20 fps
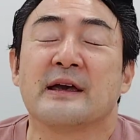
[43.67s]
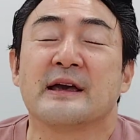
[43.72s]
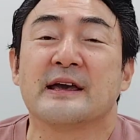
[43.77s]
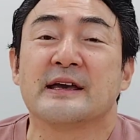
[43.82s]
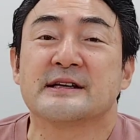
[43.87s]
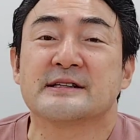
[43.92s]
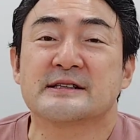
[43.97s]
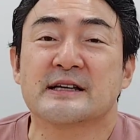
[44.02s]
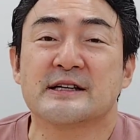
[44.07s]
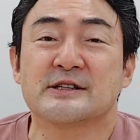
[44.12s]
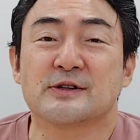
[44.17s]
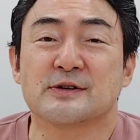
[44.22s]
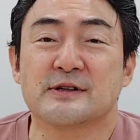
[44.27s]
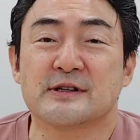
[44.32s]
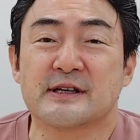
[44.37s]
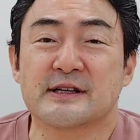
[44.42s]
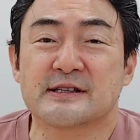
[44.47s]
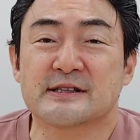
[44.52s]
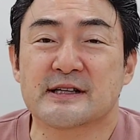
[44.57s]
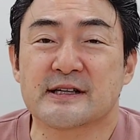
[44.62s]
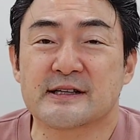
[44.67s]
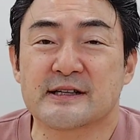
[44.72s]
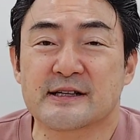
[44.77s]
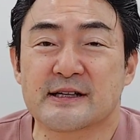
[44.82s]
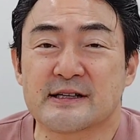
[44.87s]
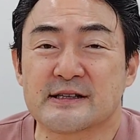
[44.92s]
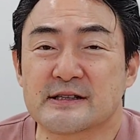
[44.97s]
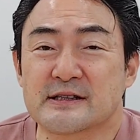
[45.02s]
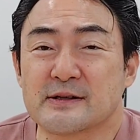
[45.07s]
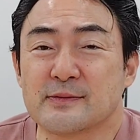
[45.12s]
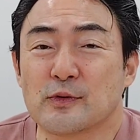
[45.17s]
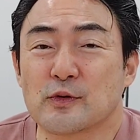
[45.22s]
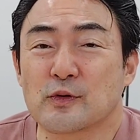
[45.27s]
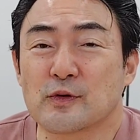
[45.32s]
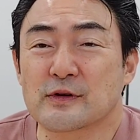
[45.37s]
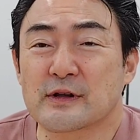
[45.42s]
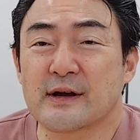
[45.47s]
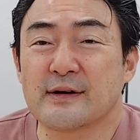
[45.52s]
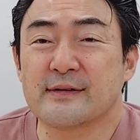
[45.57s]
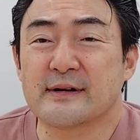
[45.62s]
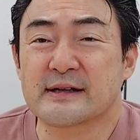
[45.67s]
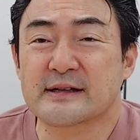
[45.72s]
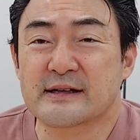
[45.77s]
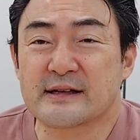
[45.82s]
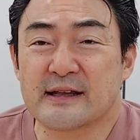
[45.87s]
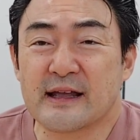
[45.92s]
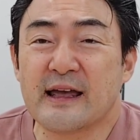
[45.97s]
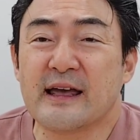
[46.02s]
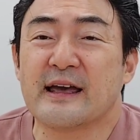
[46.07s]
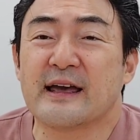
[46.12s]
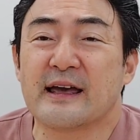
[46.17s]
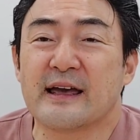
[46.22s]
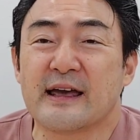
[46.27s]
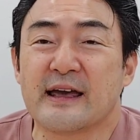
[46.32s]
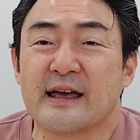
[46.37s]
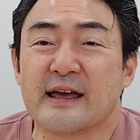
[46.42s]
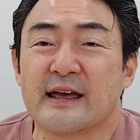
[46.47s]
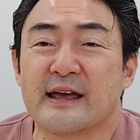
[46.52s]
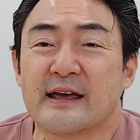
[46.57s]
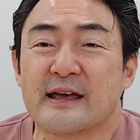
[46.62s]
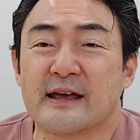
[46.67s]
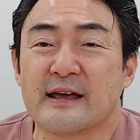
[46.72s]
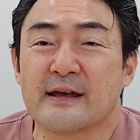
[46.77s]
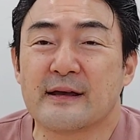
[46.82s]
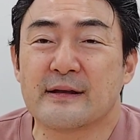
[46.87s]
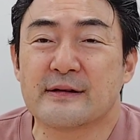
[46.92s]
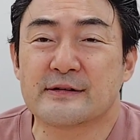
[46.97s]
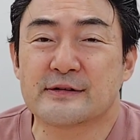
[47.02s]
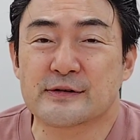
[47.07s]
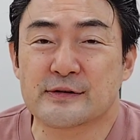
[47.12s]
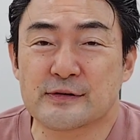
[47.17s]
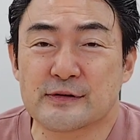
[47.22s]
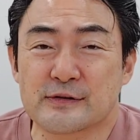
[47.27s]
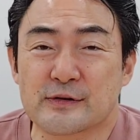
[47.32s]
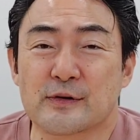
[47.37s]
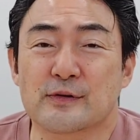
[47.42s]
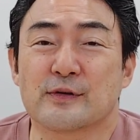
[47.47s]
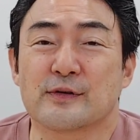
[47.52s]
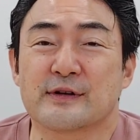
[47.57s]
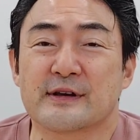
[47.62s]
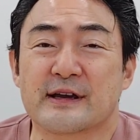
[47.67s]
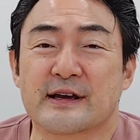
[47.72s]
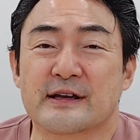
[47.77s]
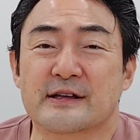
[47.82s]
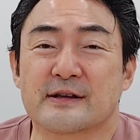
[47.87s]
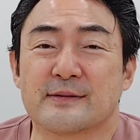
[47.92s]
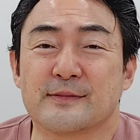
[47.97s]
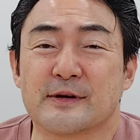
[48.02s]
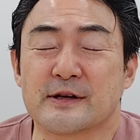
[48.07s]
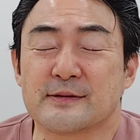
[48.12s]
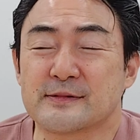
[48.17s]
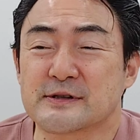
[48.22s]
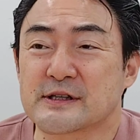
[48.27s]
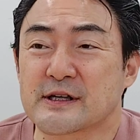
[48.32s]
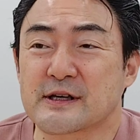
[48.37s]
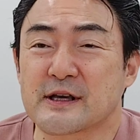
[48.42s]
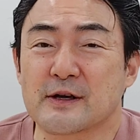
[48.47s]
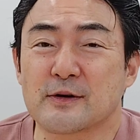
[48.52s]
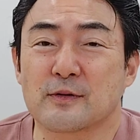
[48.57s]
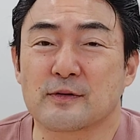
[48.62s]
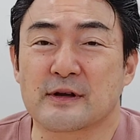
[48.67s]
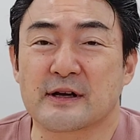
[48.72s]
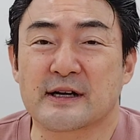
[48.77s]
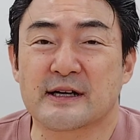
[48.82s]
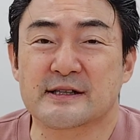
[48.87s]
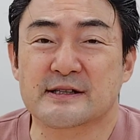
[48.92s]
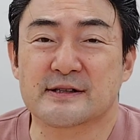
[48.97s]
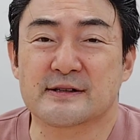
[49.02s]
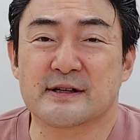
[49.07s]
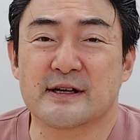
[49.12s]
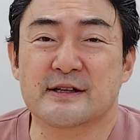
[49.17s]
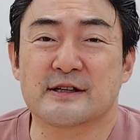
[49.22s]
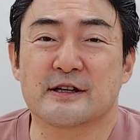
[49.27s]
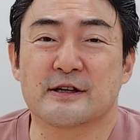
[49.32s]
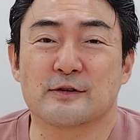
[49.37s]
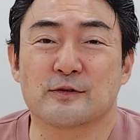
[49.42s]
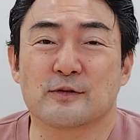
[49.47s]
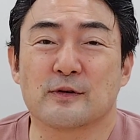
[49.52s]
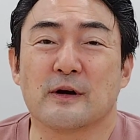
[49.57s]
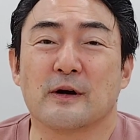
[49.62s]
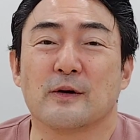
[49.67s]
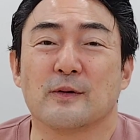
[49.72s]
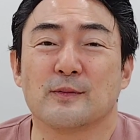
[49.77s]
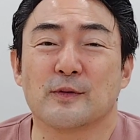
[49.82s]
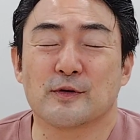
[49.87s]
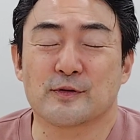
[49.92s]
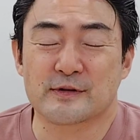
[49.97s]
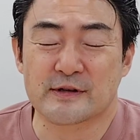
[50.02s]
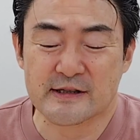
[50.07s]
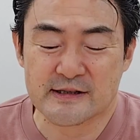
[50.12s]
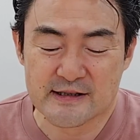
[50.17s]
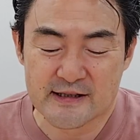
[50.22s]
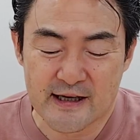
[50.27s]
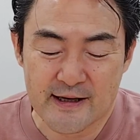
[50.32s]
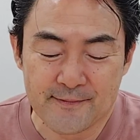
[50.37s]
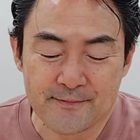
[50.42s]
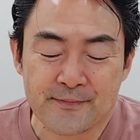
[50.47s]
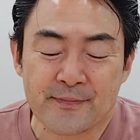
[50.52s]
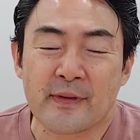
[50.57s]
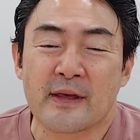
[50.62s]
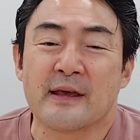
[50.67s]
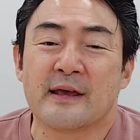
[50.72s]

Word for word: えー、西城秀樹さんに関してもこだわって、えー、ずっと取り上げてまいりました結構な数になっているとは思うんですが、